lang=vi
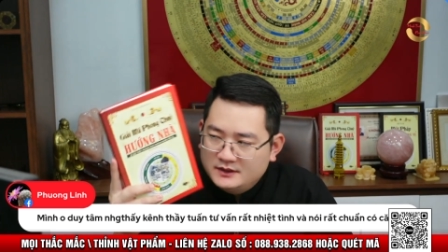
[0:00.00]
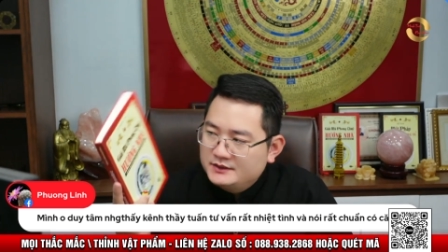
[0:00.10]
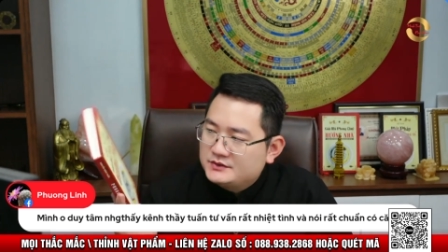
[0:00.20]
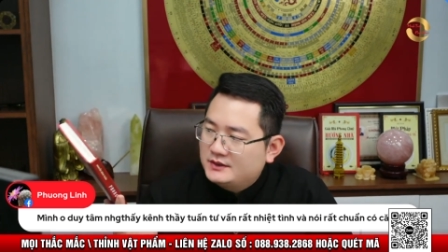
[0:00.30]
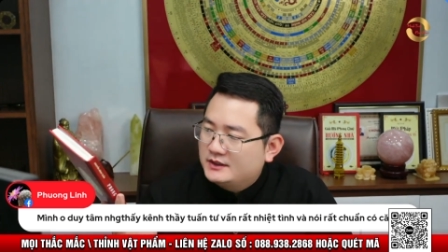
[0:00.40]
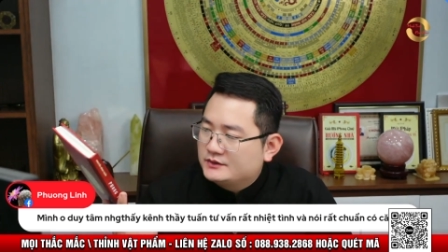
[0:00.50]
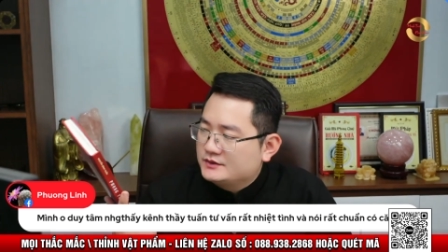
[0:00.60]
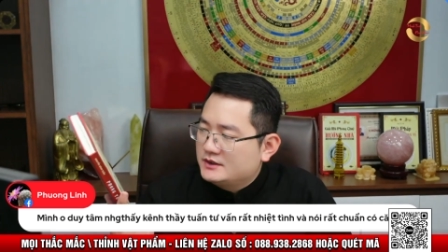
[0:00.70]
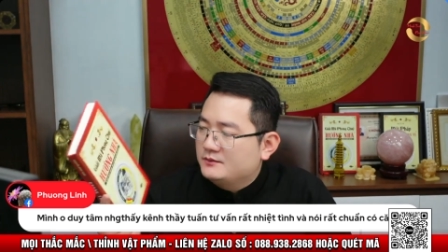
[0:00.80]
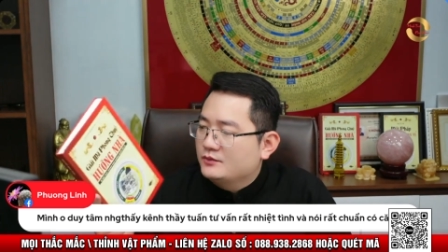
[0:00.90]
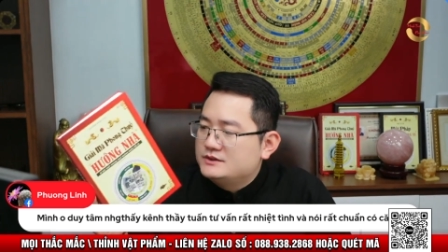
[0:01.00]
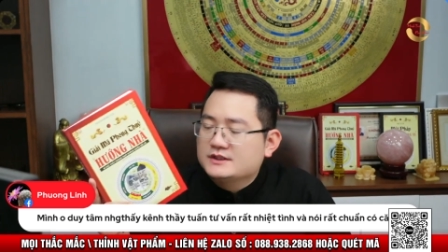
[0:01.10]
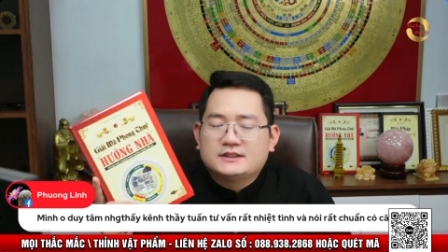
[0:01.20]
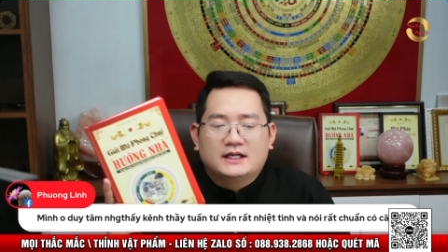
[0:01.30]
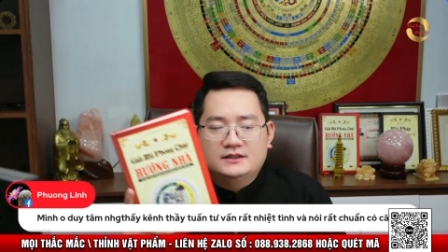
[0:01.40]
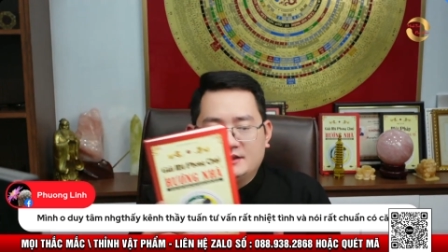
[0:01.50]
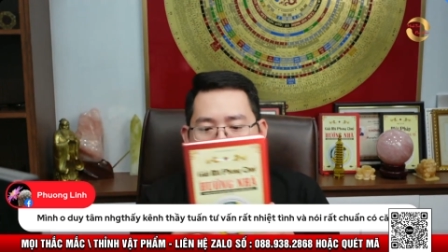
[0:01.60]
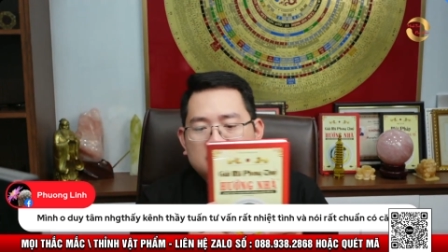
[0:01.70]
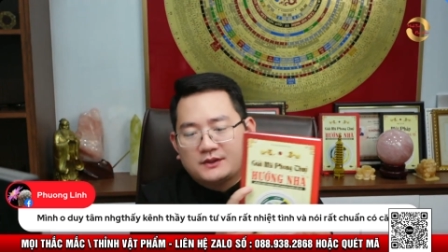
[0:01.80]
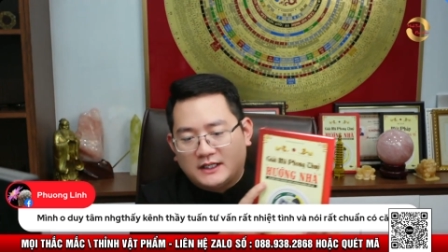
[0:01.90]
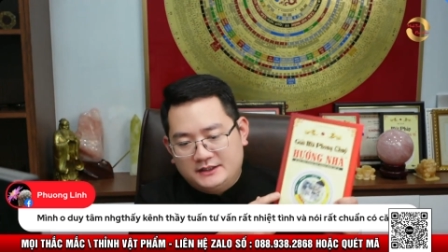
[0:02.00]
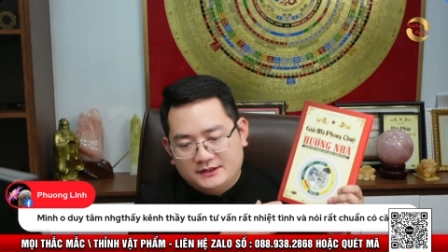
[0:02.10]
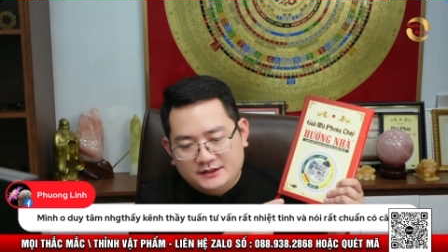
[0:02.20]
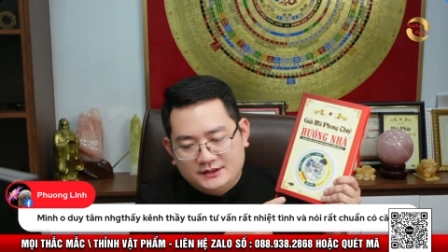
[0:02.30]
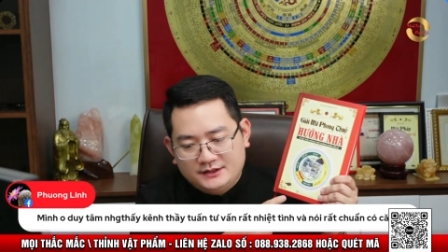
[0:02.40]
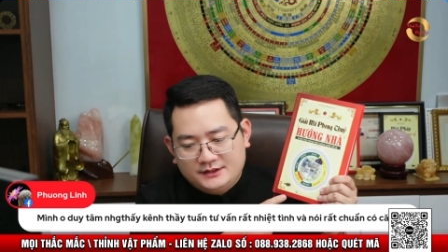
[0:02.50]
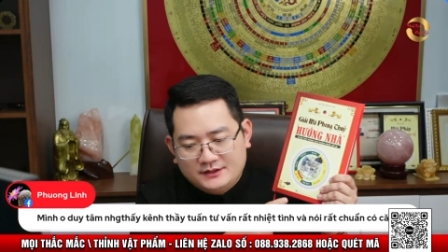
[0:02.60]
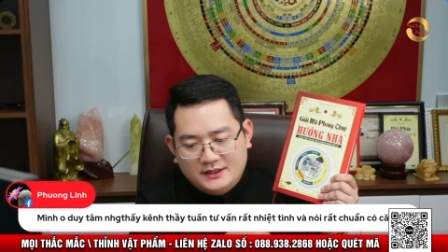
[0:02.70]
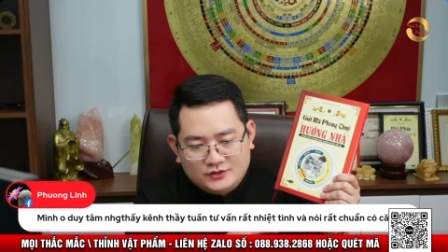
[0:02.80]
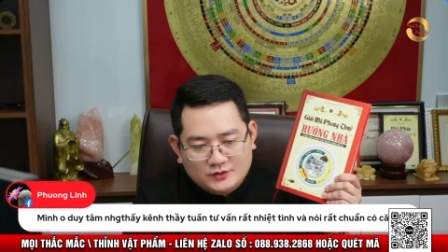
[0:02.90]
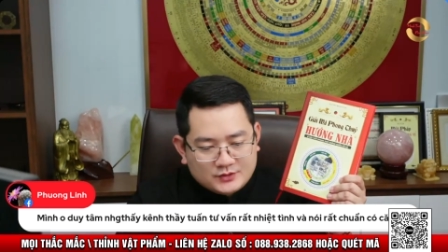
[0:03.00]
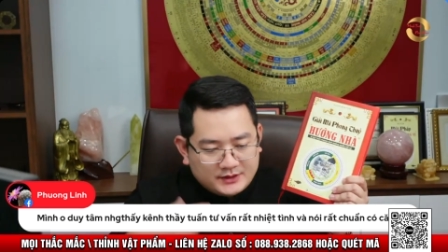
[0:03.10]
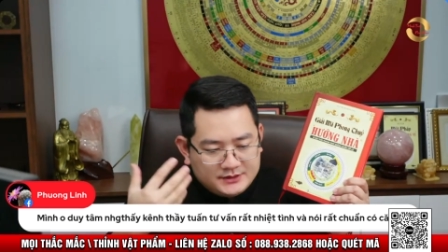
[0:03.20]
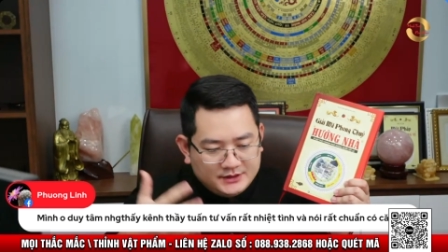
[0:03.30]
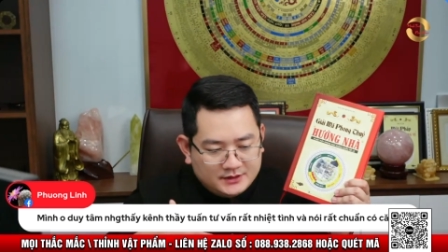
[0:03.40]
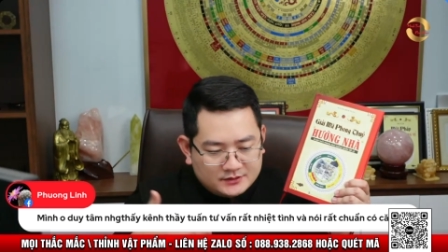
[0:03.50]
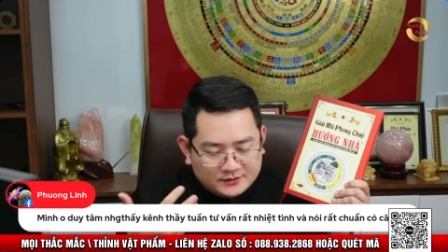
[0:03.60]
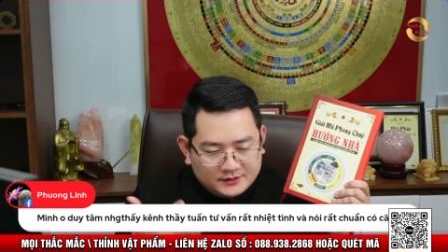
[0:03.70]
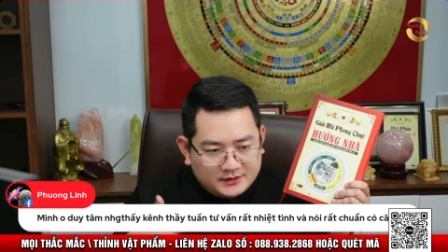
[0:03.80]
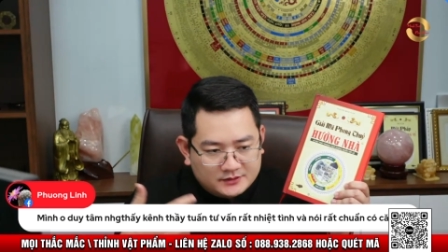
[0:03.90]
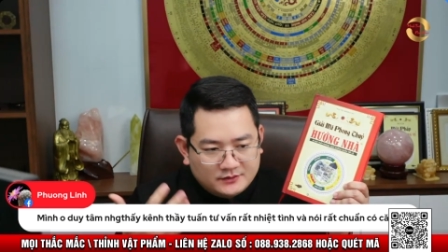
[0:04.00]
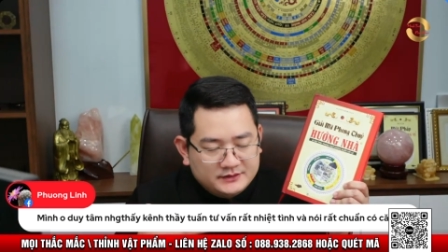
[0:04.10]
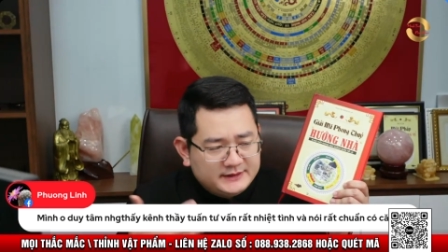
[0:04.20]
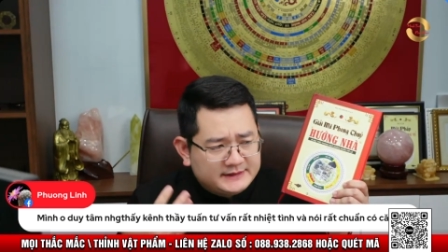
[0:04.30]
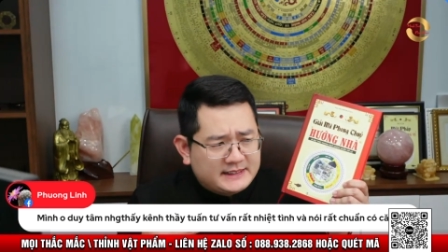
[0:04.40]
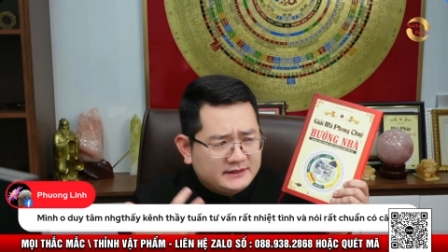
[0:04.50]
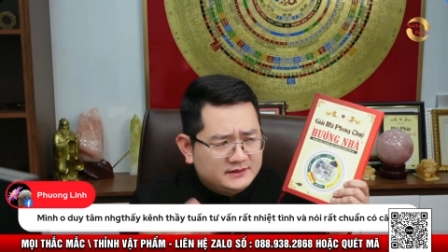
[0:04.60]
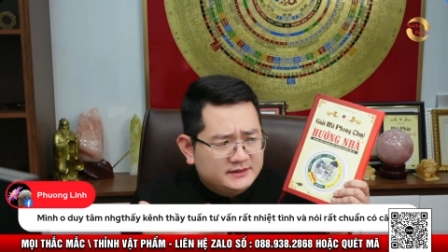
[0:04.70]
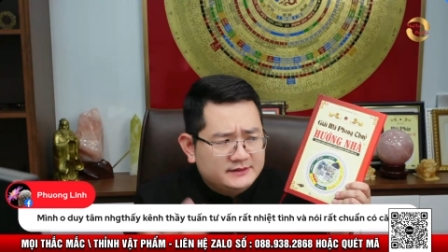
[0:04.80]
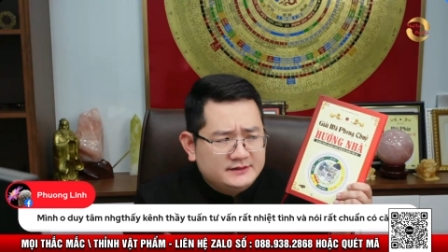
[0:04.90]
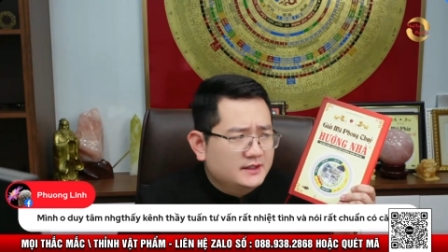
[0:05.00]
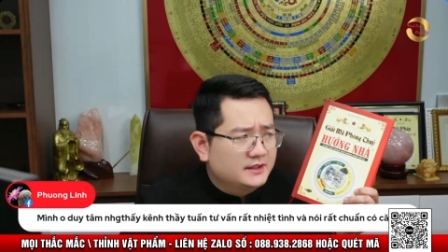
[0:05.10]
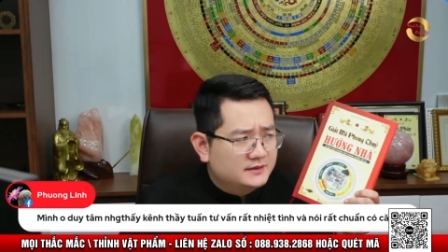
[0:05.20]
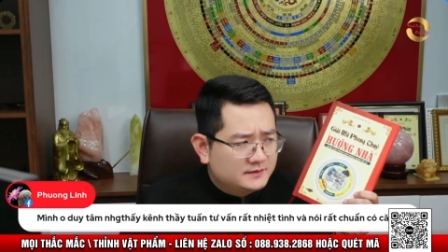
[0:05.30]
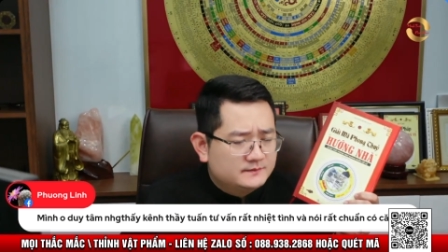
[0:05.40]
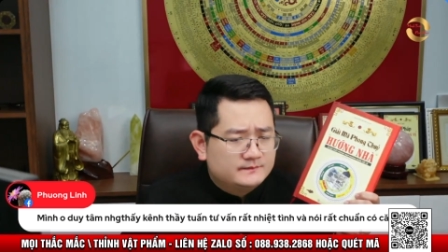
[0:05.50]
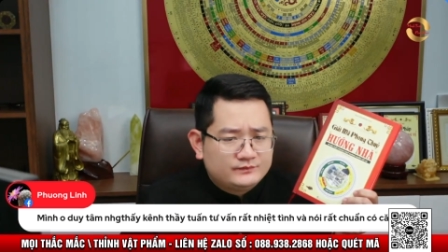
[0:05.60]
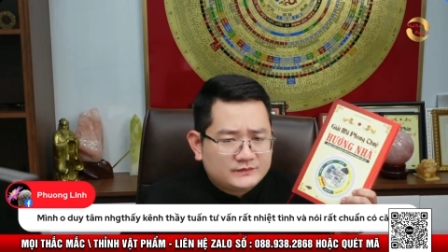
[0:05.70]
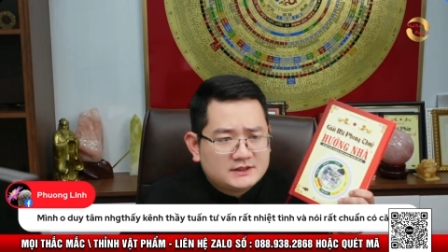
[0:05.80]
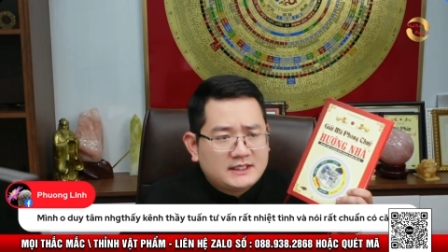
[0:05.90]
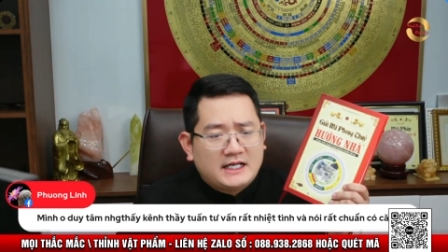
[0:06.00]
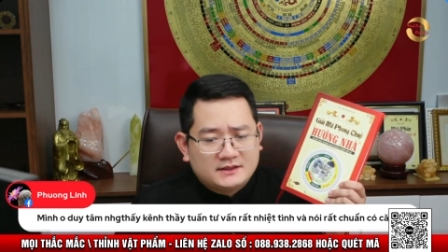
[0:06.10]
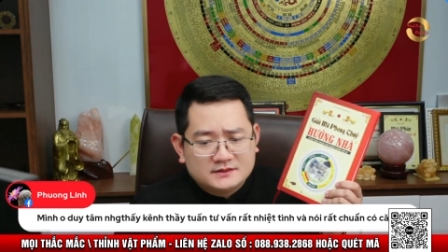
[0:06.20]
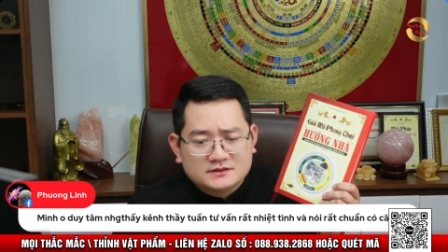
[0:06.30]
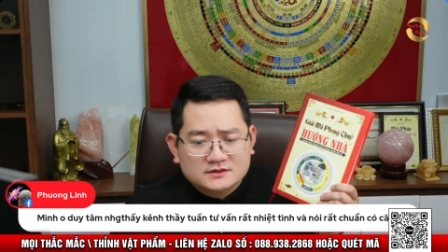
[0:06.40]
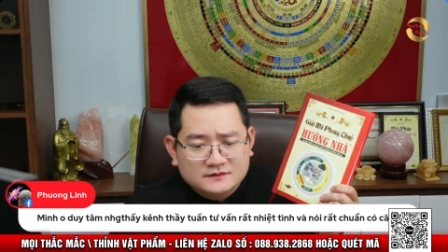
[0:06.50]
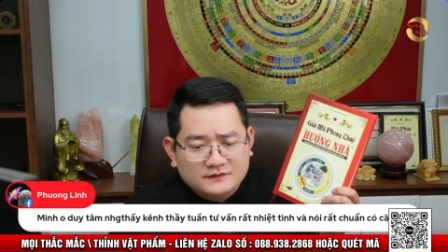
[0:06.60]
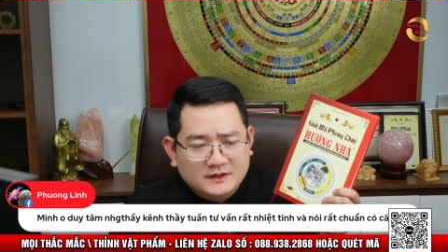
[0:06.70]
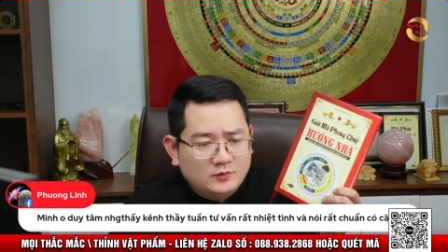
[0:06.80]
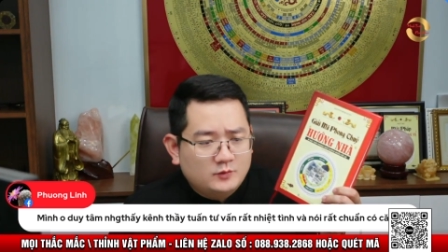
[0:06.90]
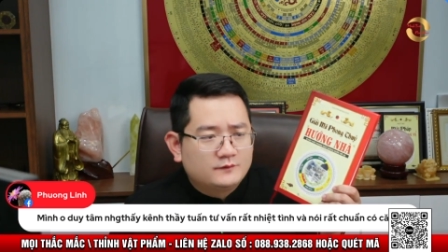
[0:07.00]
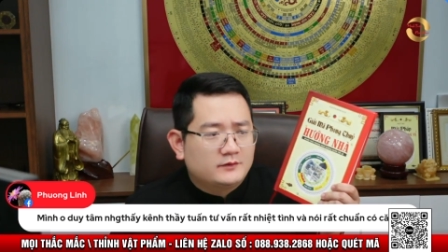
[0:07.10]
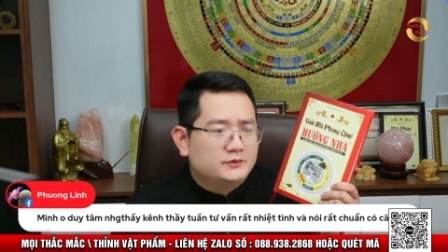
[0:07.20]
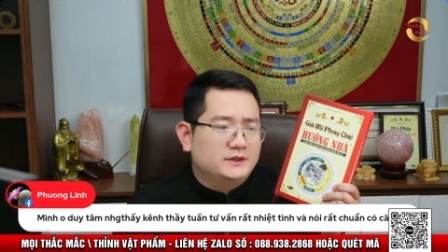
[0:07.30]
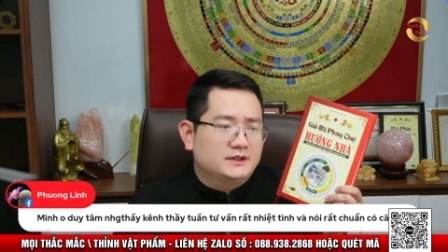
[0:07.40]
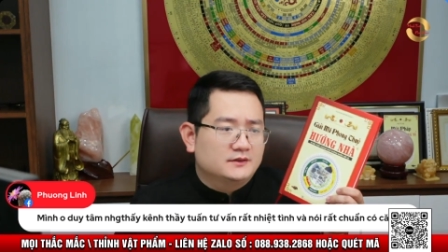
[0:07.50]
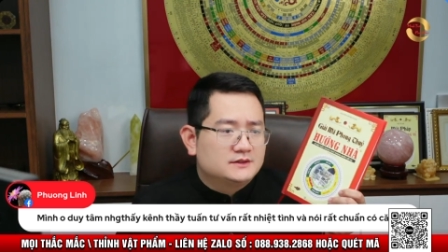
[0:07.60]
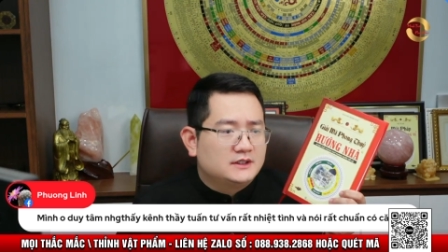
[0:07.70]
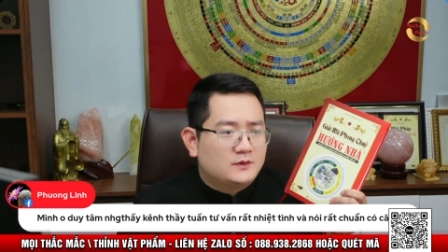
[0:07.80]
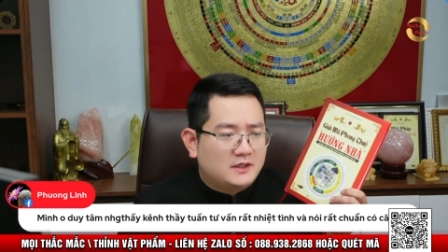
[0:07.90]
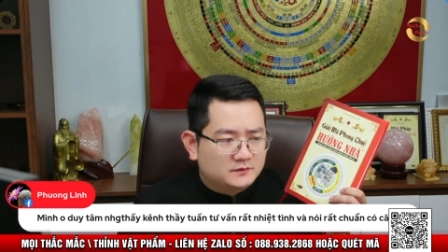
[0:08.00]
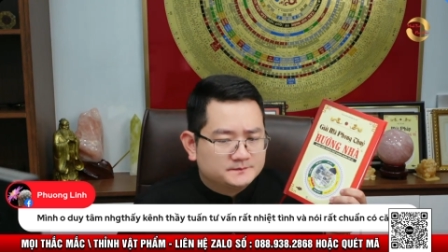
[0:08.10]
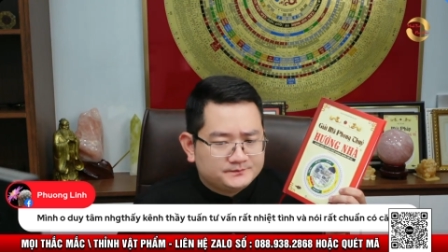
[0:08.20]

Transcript: cho nên là tôi rất là muốn chia sẻ những cái điều này để giúp cho anh chị có thể có những cách nhìn nhận khác về bộ môn phong thủy rất là khoa học